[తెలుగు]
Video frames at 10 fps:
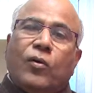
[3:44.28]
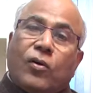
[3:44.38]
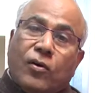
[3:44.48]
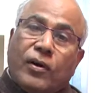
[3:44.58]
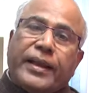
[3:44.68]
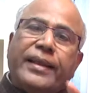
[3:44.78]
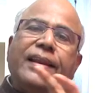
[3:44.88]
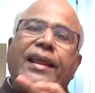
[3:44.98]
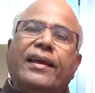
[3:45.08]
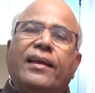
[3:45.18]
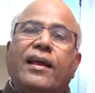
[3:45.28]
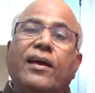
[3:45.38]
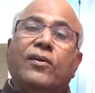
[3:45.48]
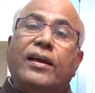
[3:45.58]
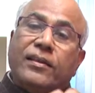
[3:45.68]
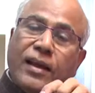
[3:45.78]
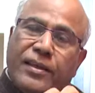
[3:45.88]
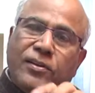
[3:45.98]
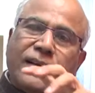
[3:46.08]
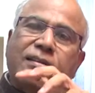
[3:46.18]
ఒక్కొక్కరికి నెలకి నాలుగు ఐదు
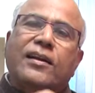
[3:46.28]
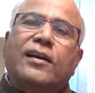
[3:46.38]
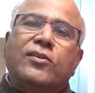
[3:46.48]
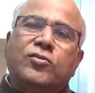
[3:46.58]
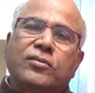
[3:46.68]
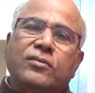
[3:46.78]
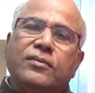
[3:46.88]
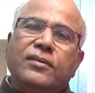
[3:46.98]
ఐదు లక్షల ఖర్చు